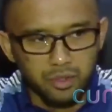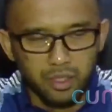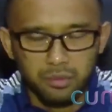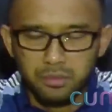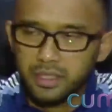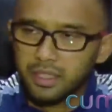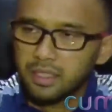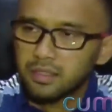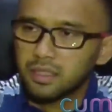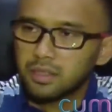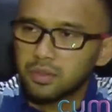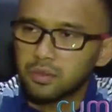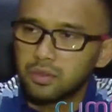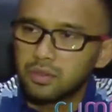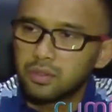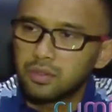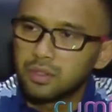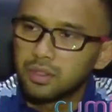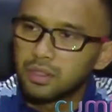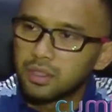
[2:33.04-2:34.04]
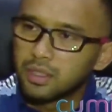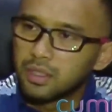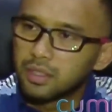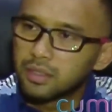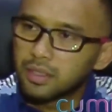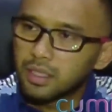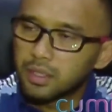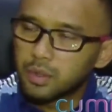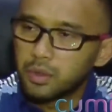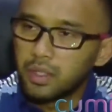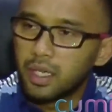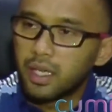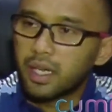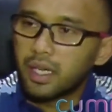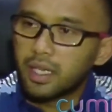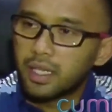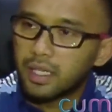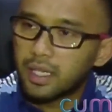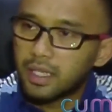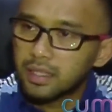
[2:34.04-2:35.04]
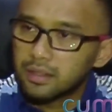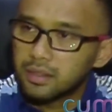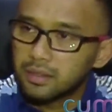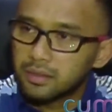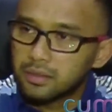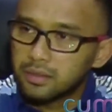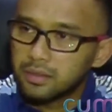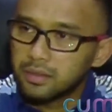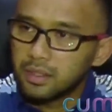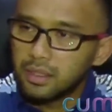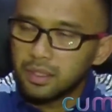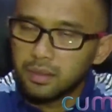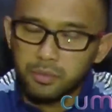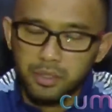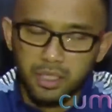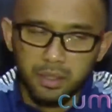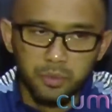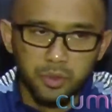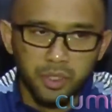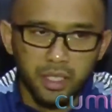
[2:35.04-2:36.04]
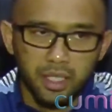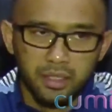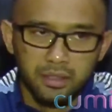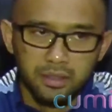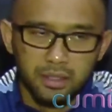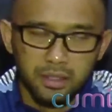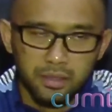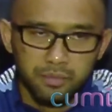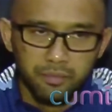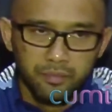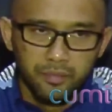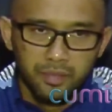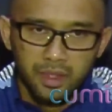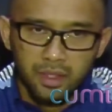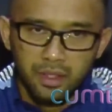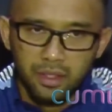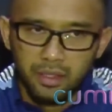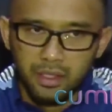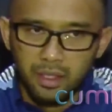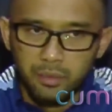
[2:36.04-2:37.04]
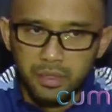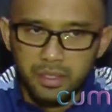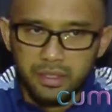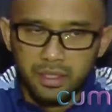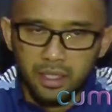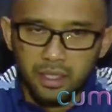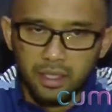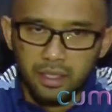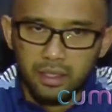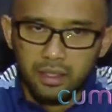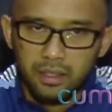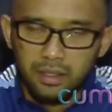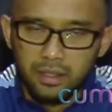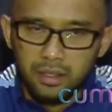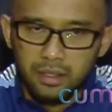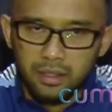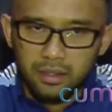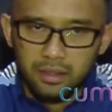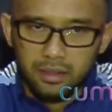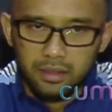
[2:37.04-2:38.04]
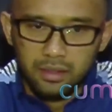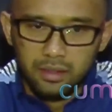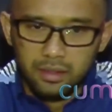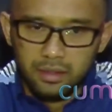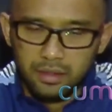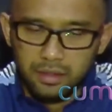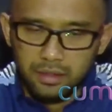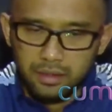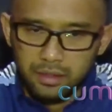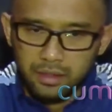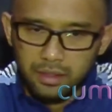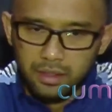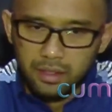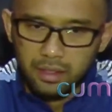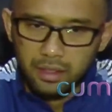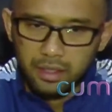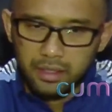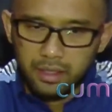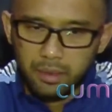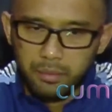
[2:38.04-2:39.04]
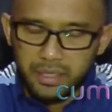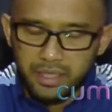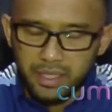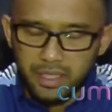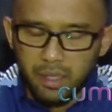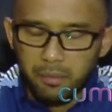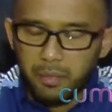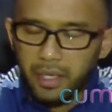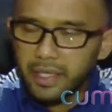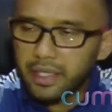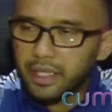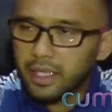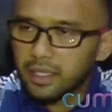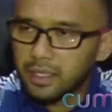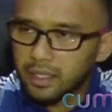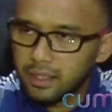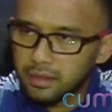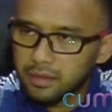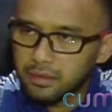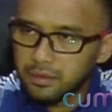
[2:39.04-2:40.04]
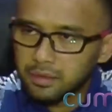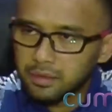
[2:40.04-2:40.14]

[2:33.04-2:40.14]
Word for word: juga mereka satu satu darah kan gitu jadi mudah-mudahan sih kita bisa eh, kita bisa damaikan lah